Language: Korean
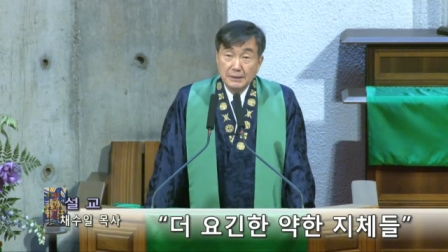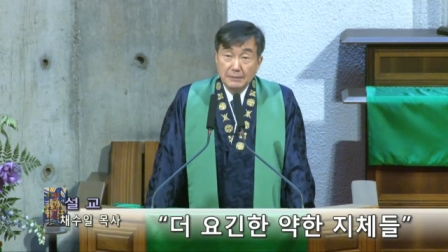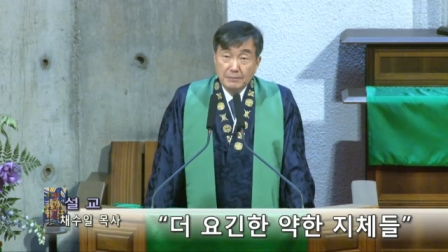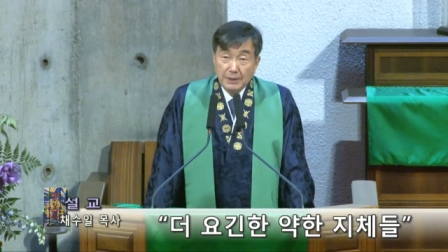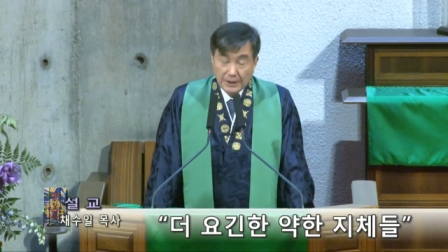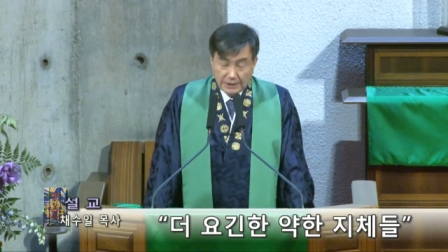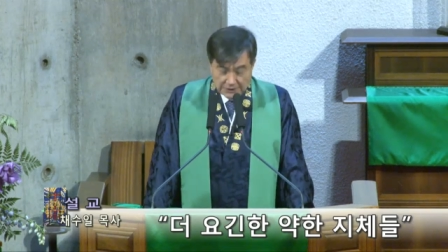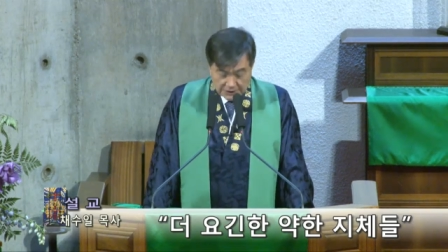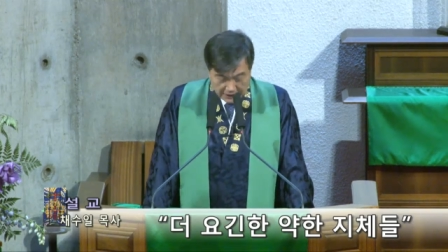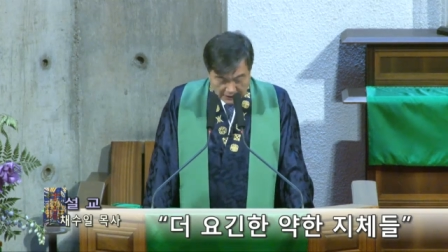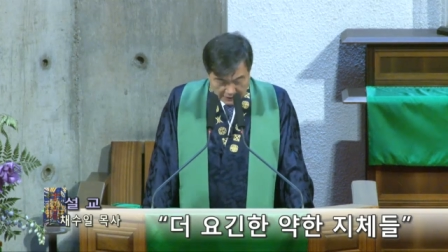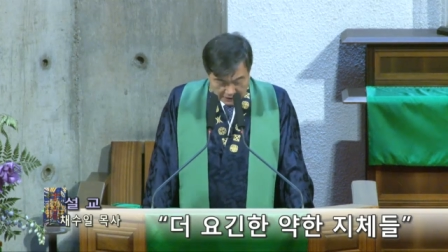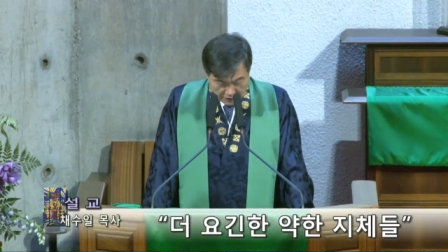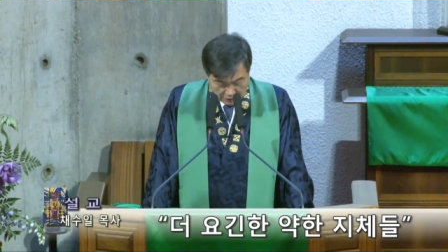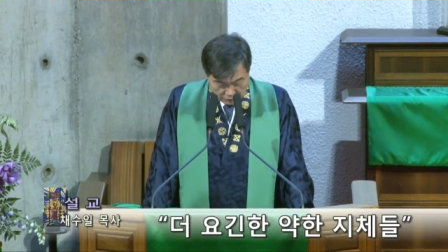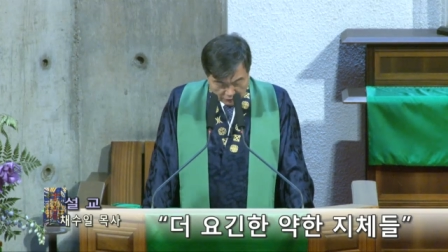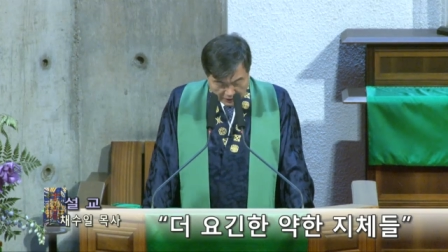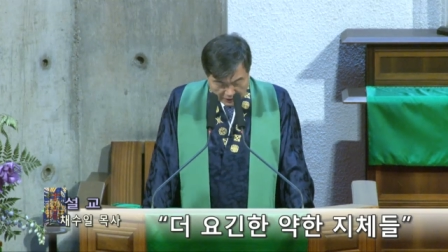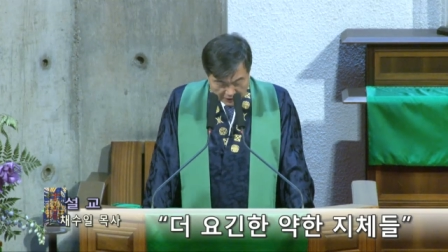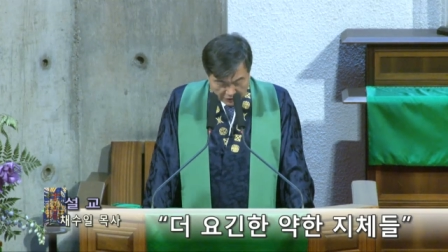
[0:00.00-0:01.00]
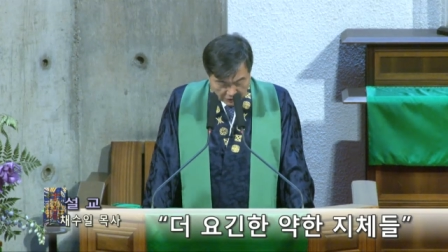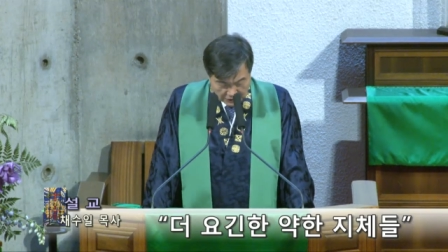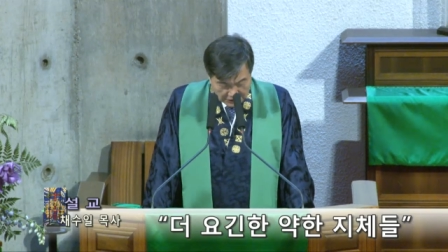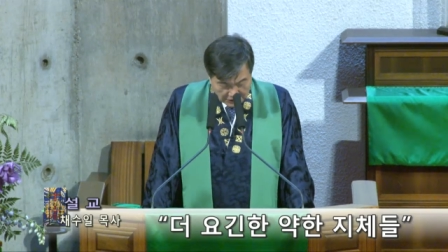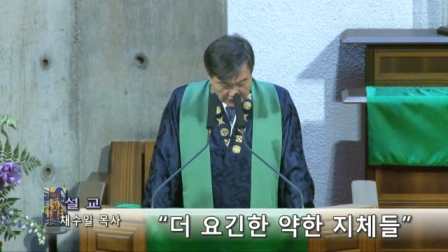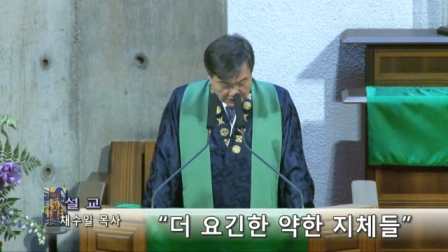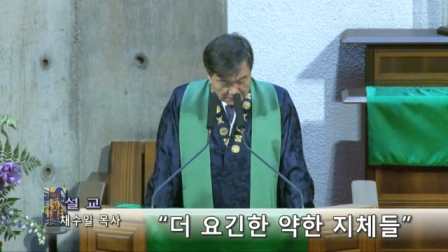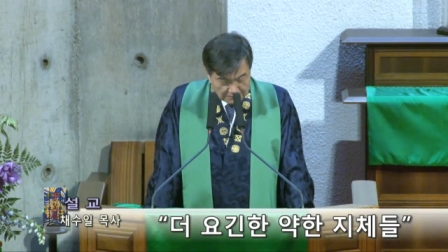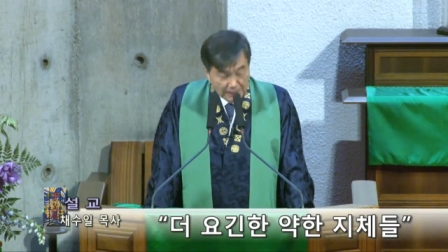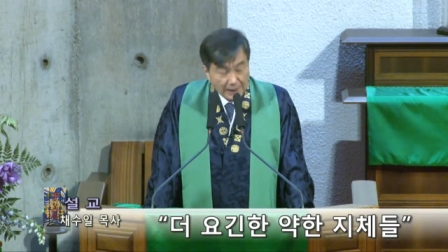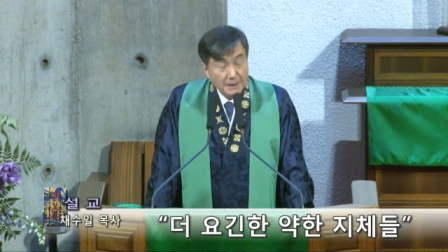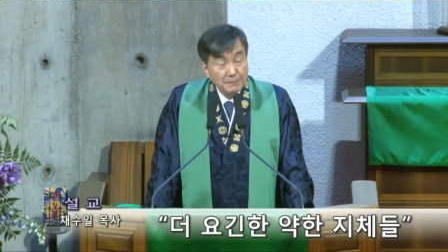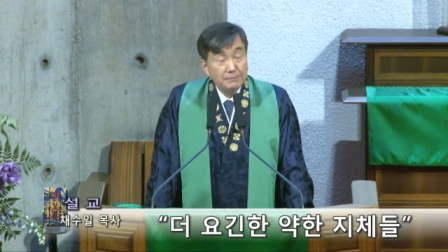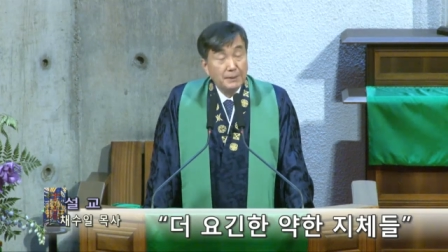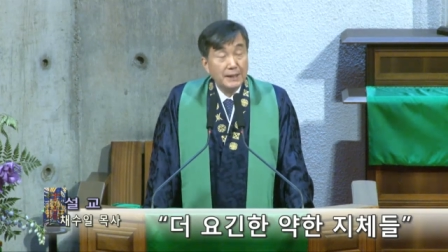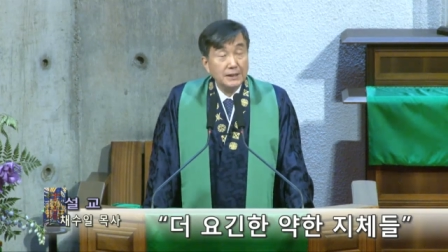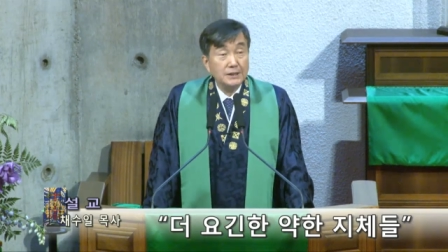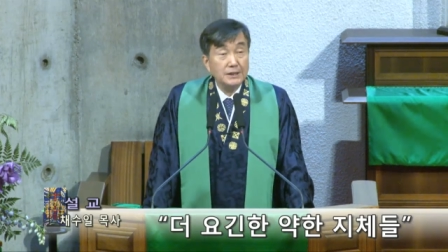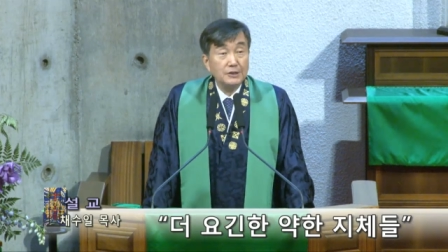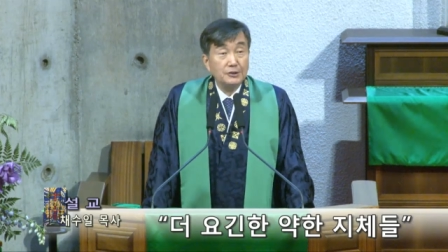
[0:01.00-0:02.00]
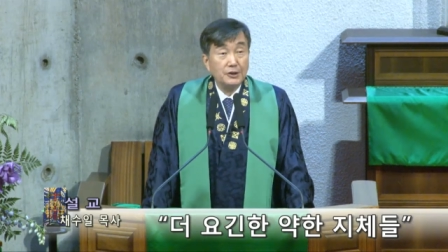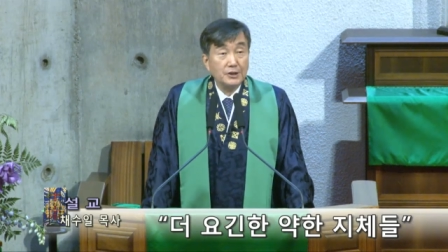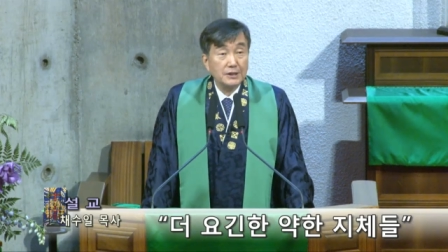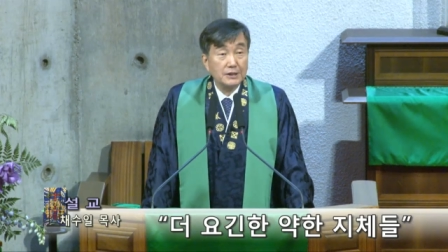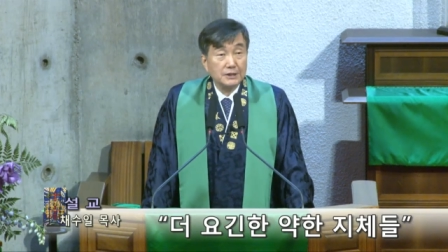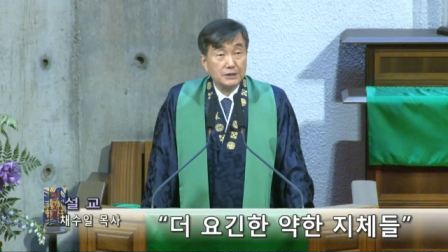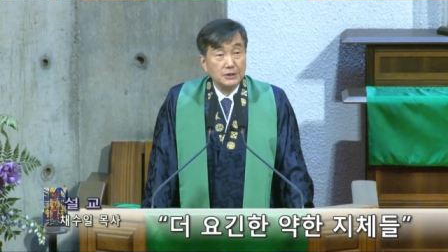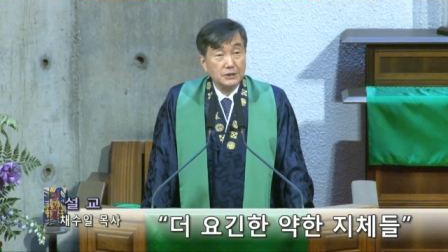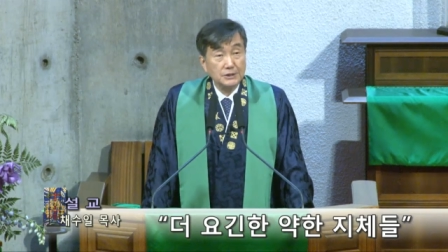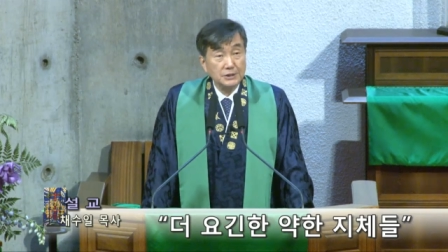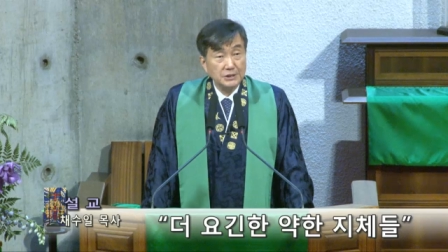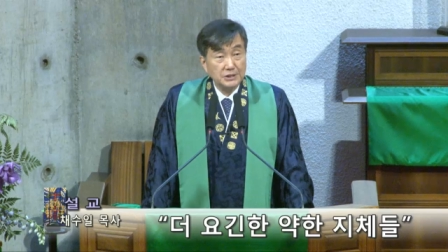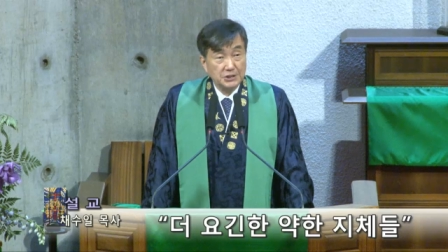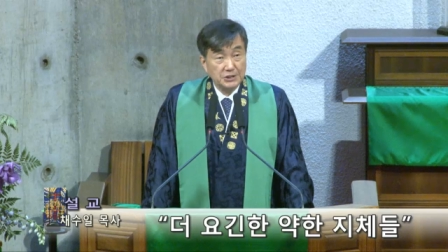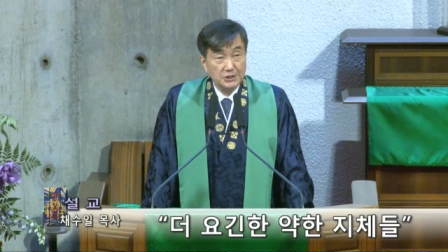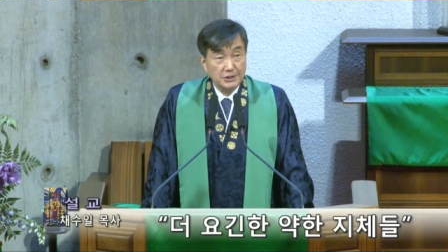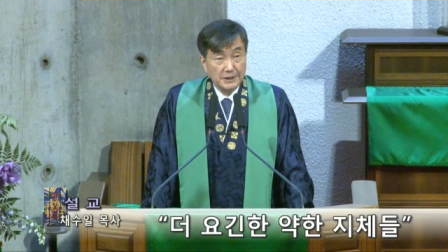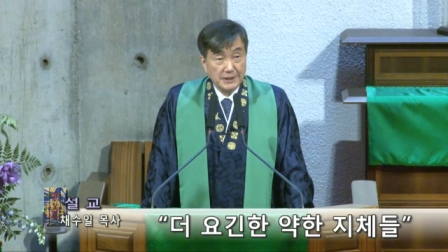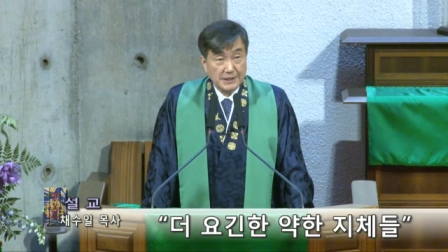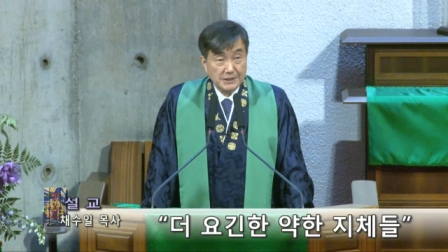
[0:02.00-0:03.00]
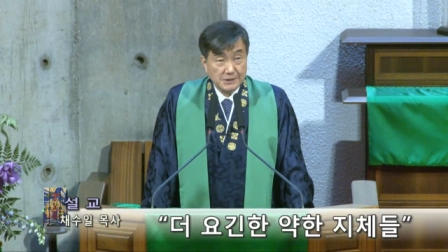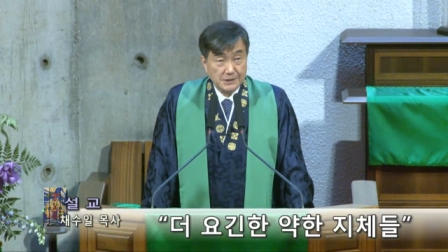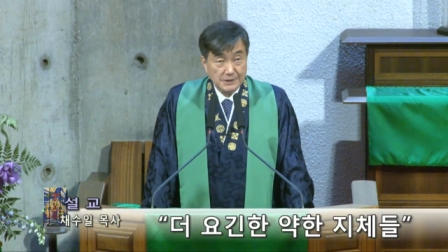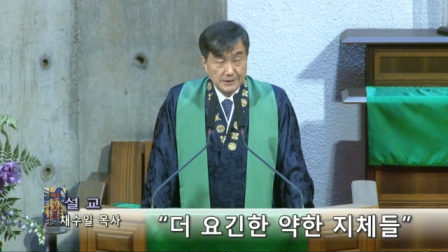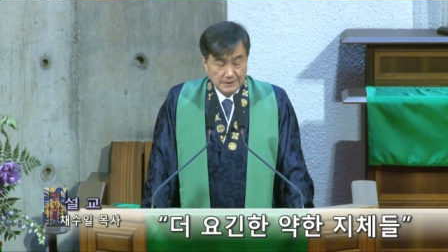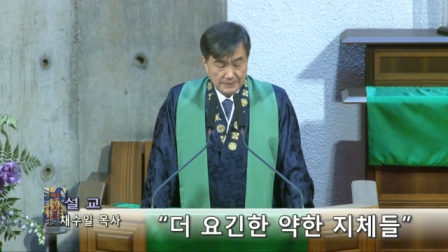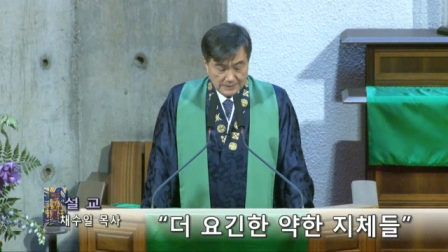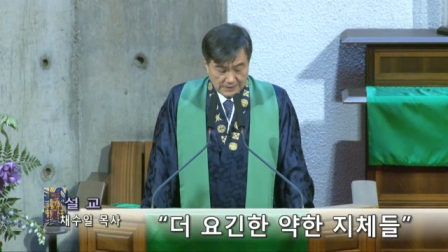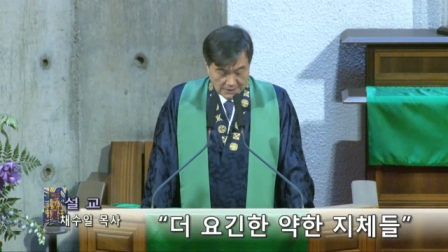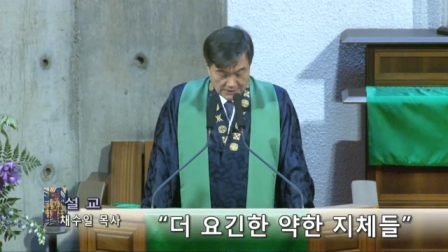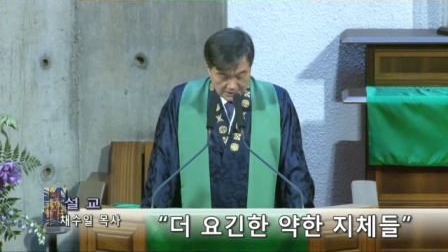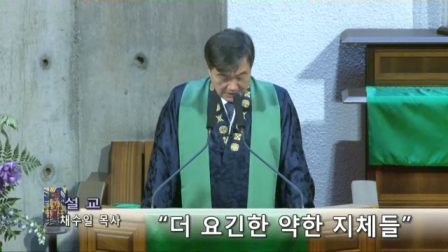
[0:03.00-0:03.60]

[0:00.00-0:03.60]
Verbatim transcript: 페르시아 제국의 경제적 발판이 되었던 지역에서는